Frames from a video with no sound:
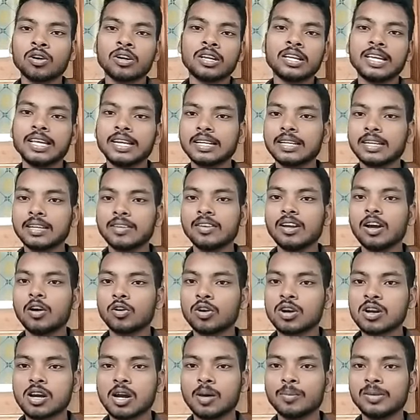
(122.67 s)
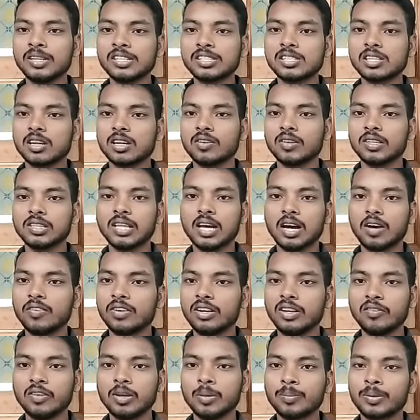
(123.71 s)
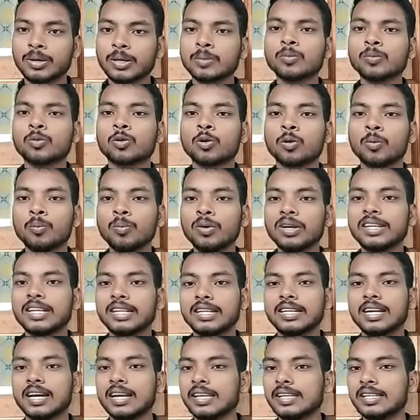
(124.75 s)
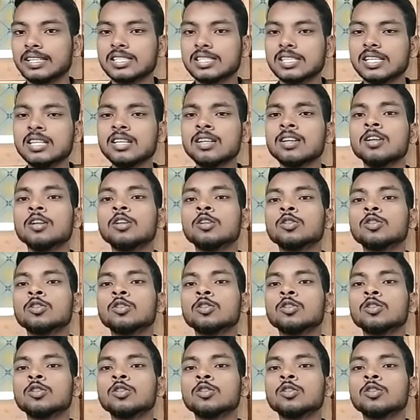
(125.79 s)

அவங்க ஏற்கனவே அவங்க காம்பினேஷனில் வந்து அவனிவன் படம் ரொம்ப ஃபிட் ஆயிருச்சு